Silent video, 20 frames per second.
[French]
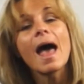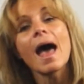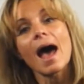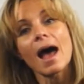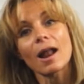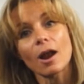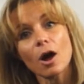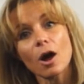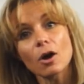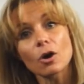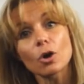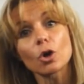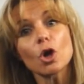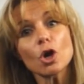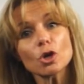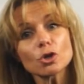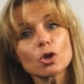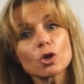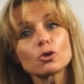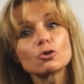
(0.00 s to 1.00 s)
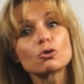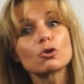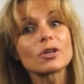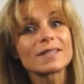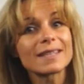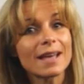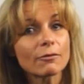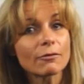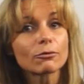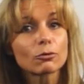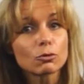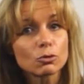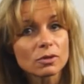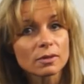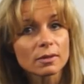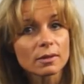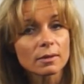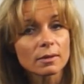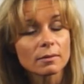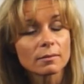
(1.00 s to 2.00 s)
Alors, lorsque tu te sens
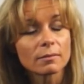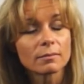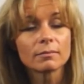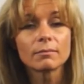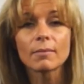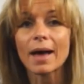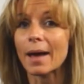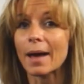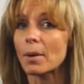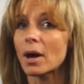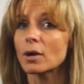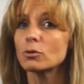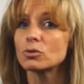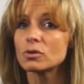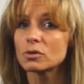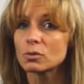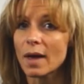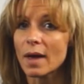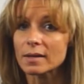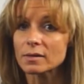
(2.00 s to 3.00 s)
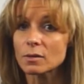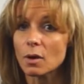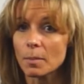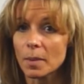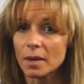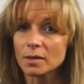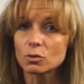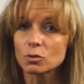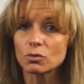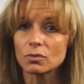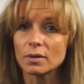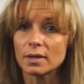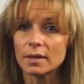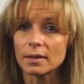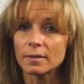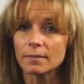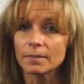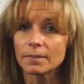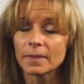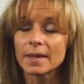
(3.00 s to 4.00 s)
frustré par rapport à une situation en particulier,
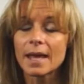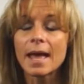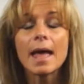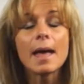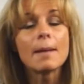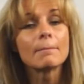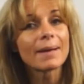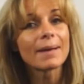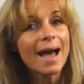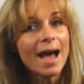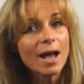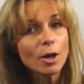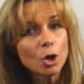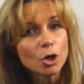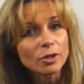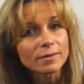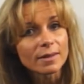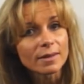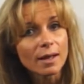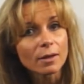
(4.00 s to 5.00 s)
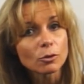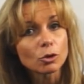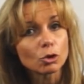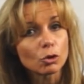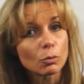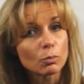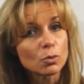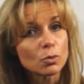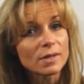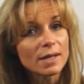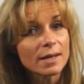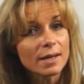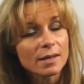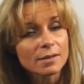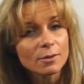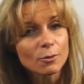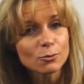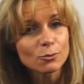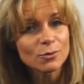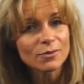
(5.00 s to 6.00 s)
prends le temps de te poser les
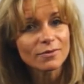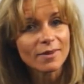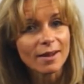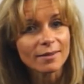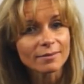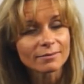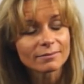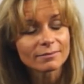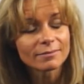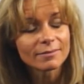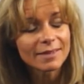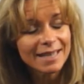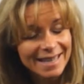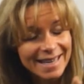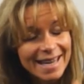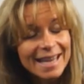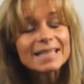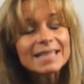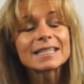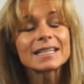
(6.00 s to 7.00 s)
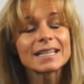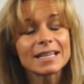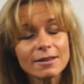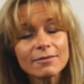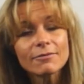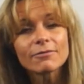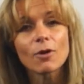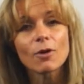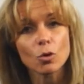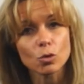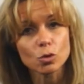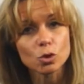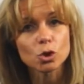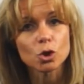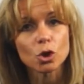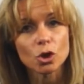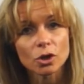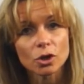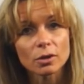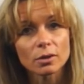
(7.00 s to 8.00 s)
questions suivantes. Qu'est-ce qui
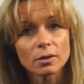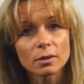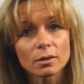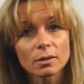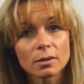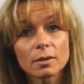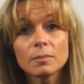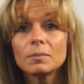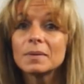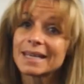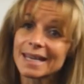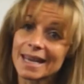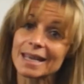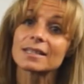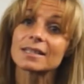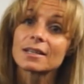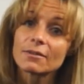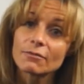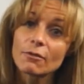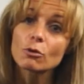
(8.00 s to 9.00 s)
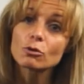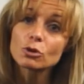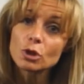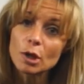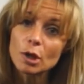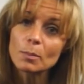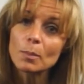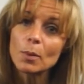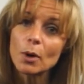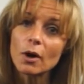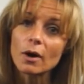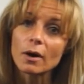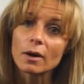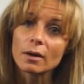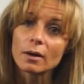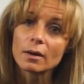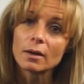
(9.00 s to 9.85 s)
fonctionne? Puis qu'est-ce qui ne fonctionne pas?